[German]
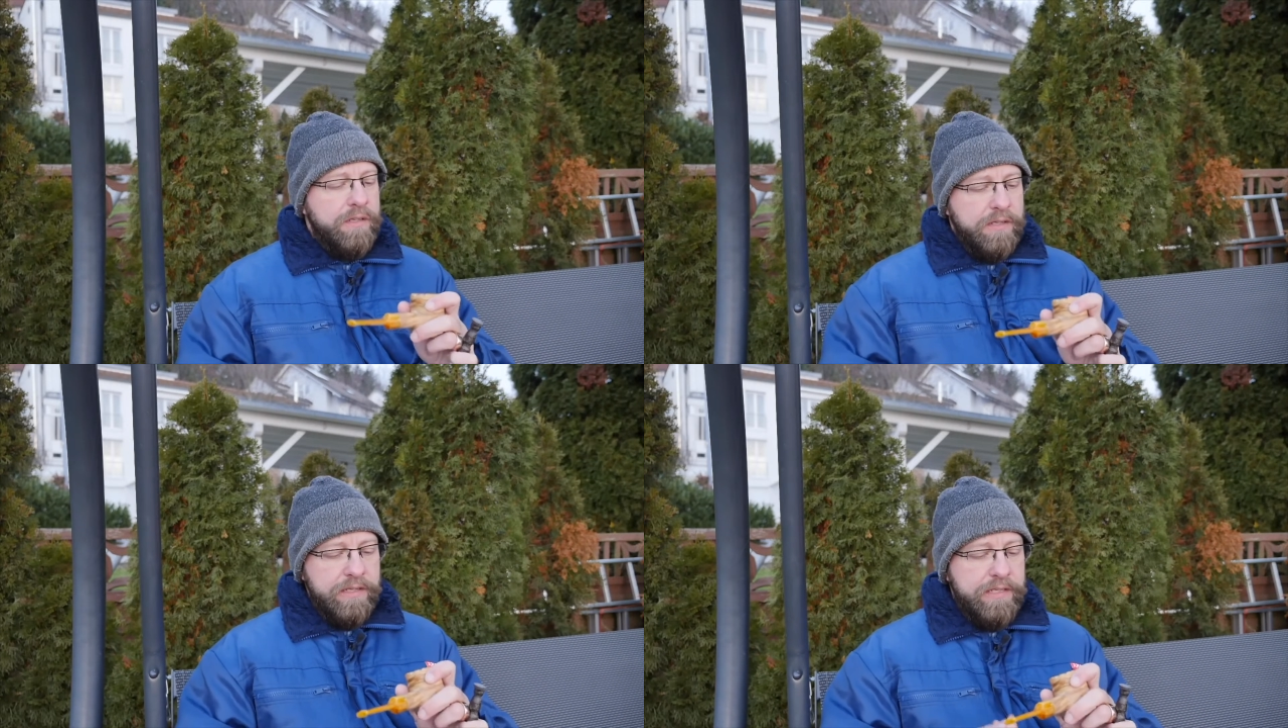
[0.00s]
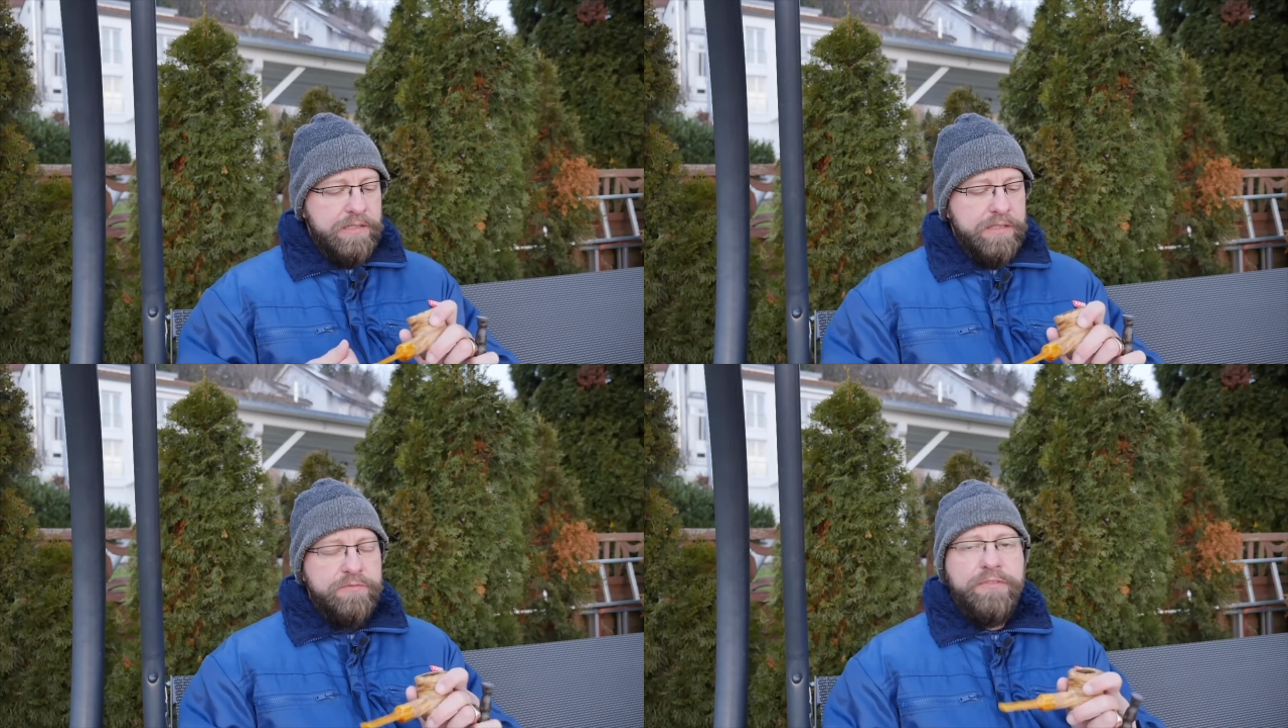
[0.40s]
in
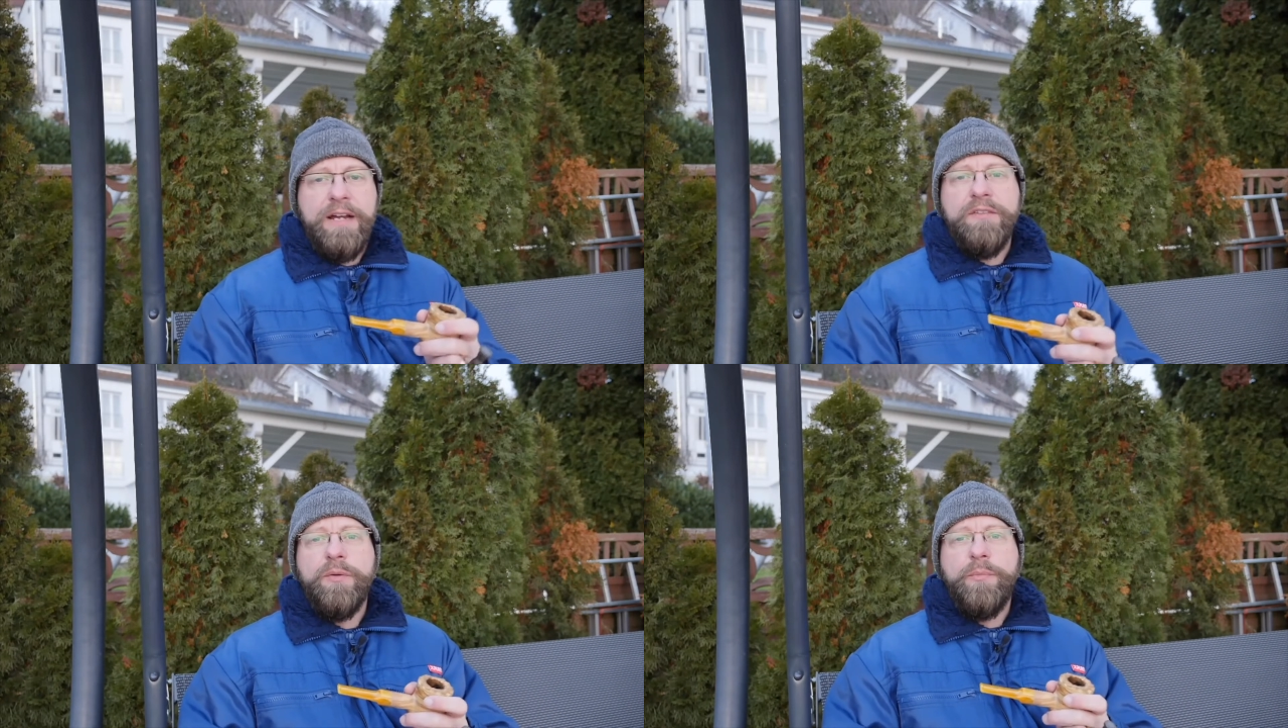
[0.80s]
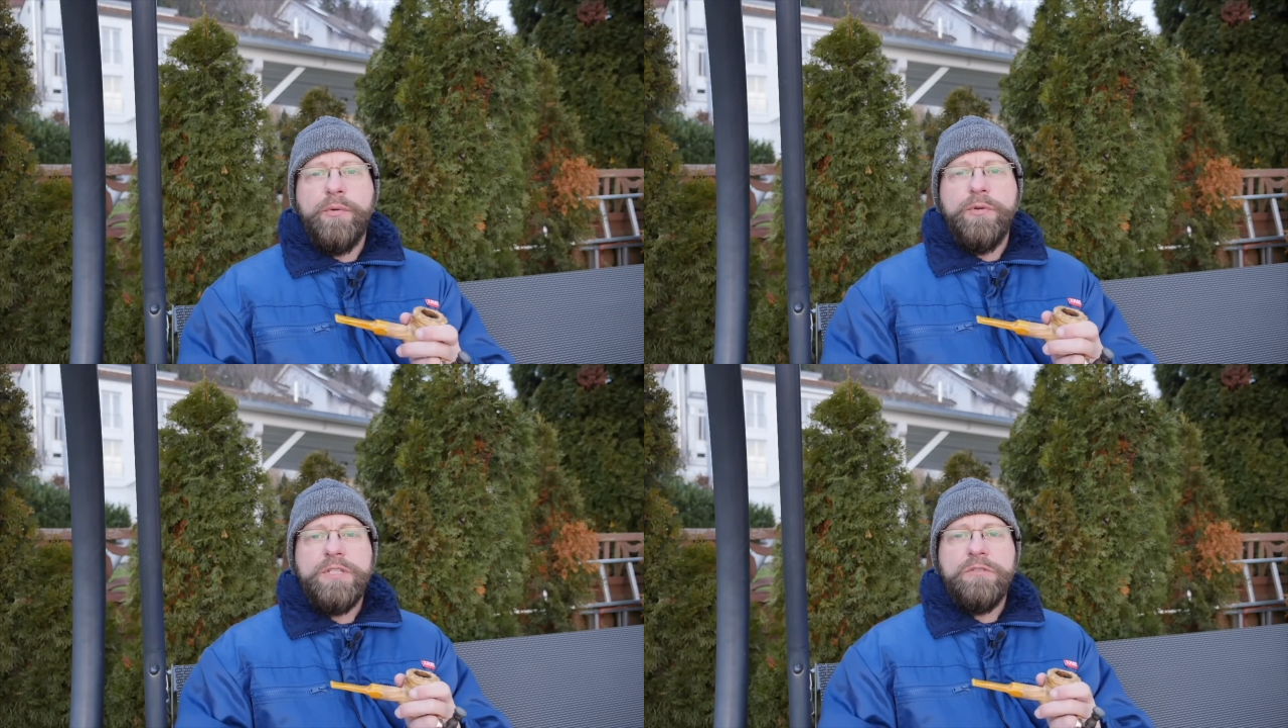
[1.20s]
die Pfeife
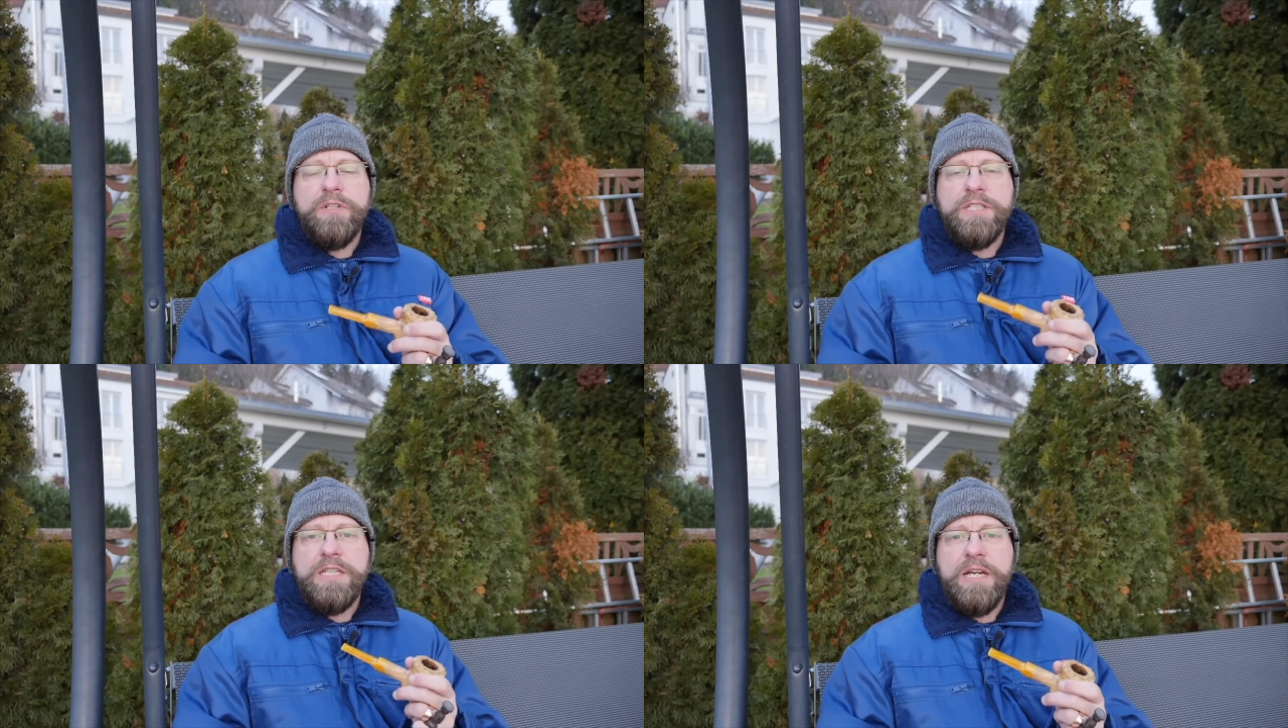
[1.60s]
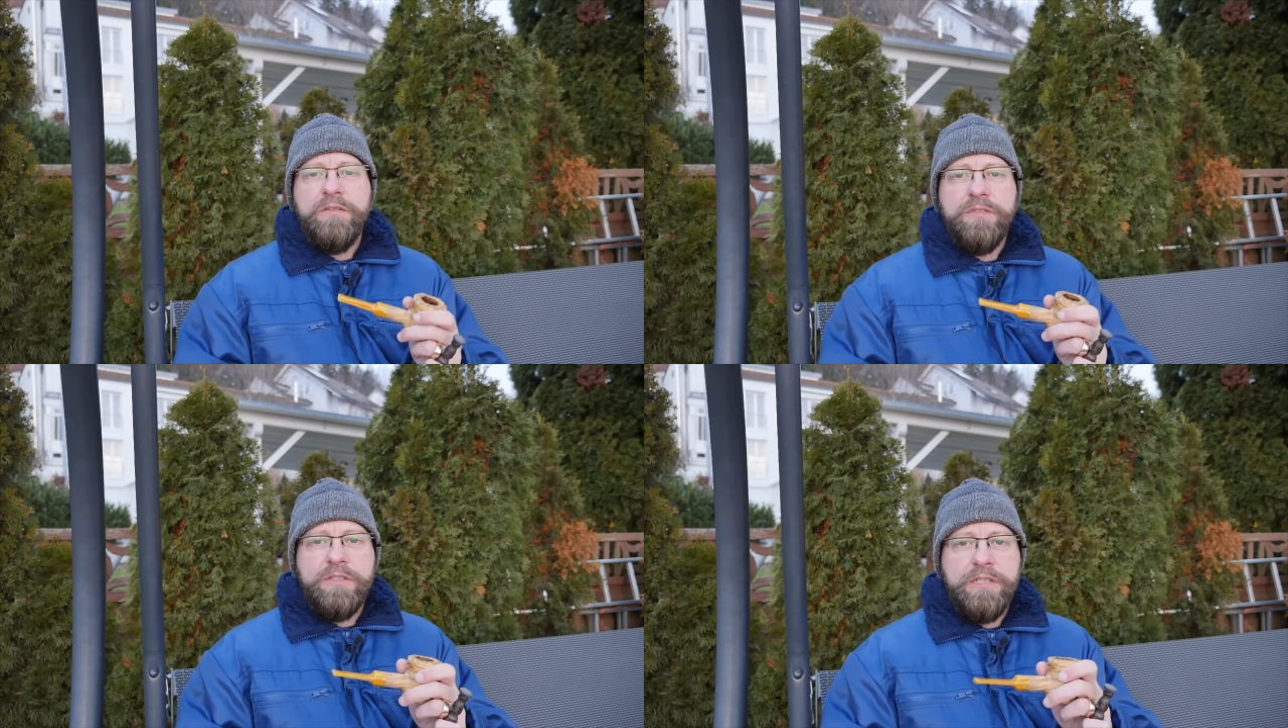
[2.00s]
bröseln oder sich
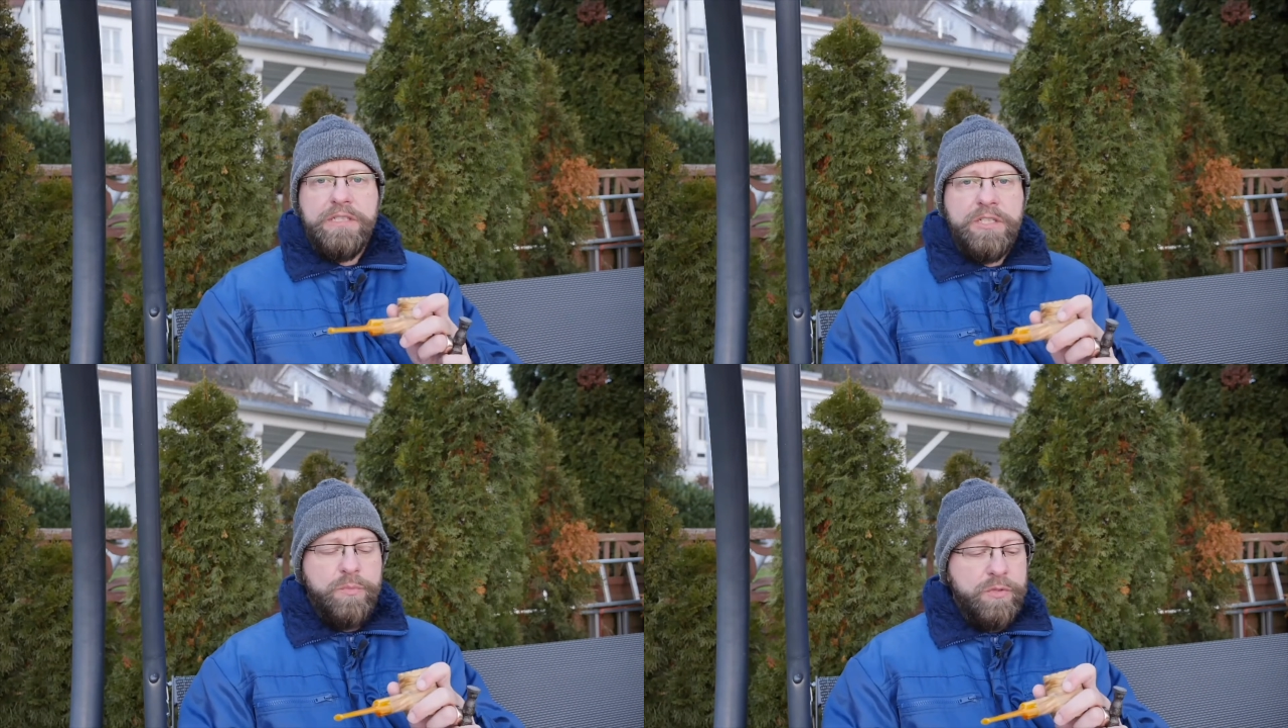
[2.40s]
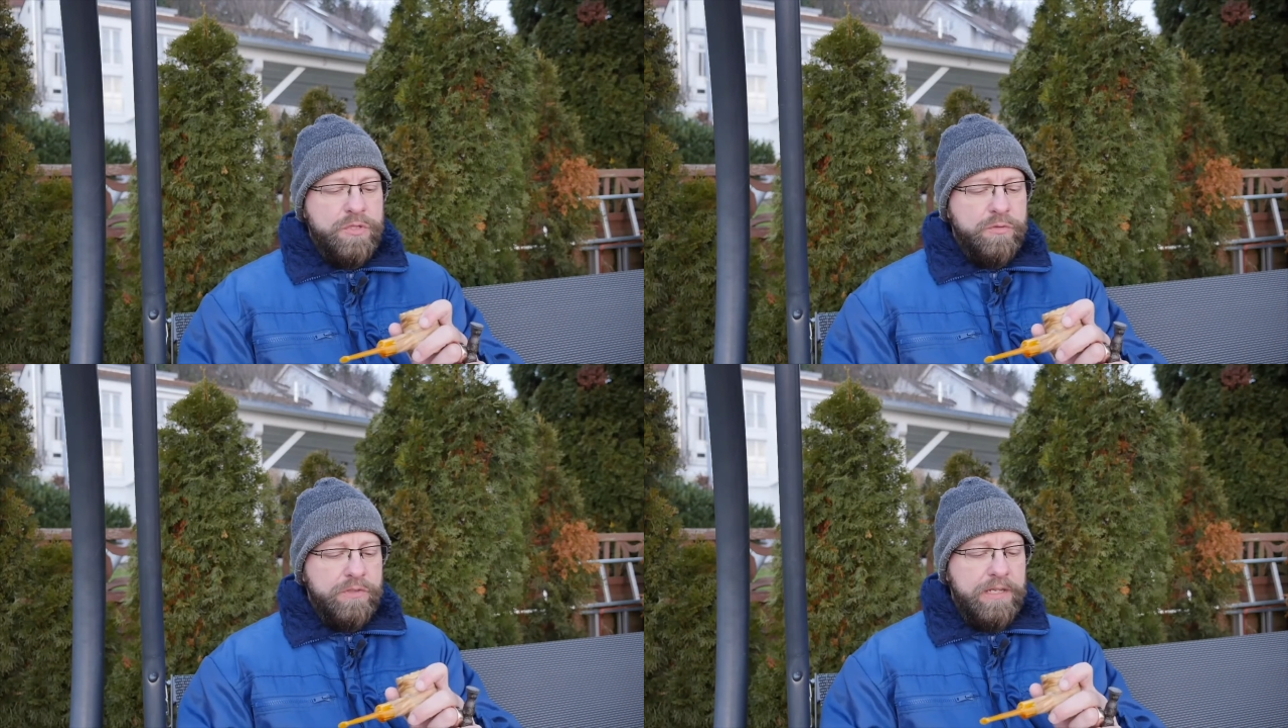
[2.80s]
einfach die richtige
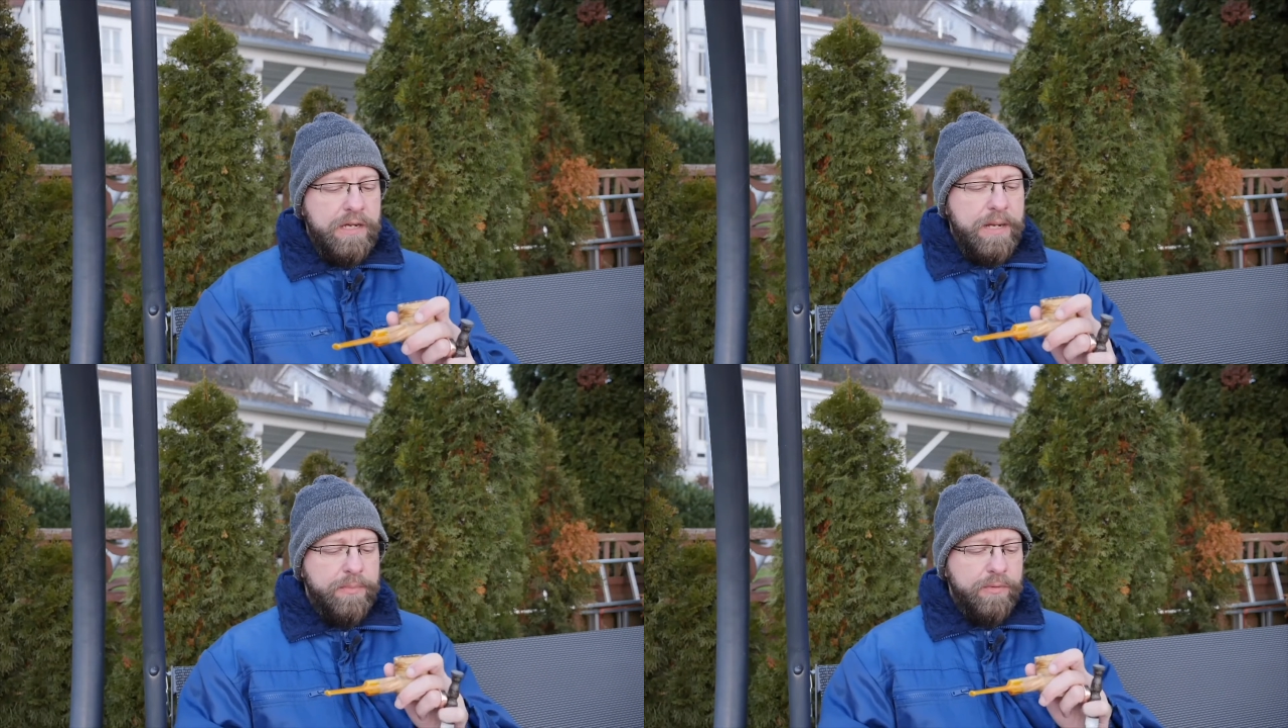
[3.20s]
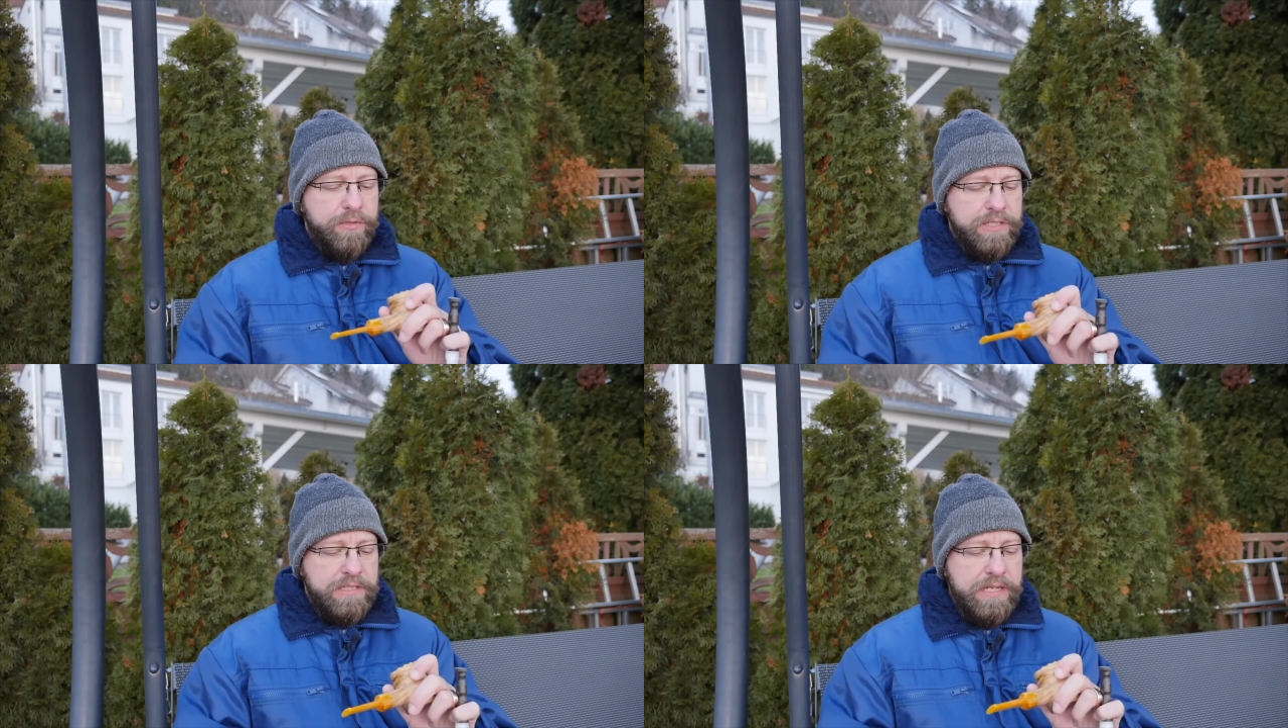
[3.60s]
Portion da abbröseln,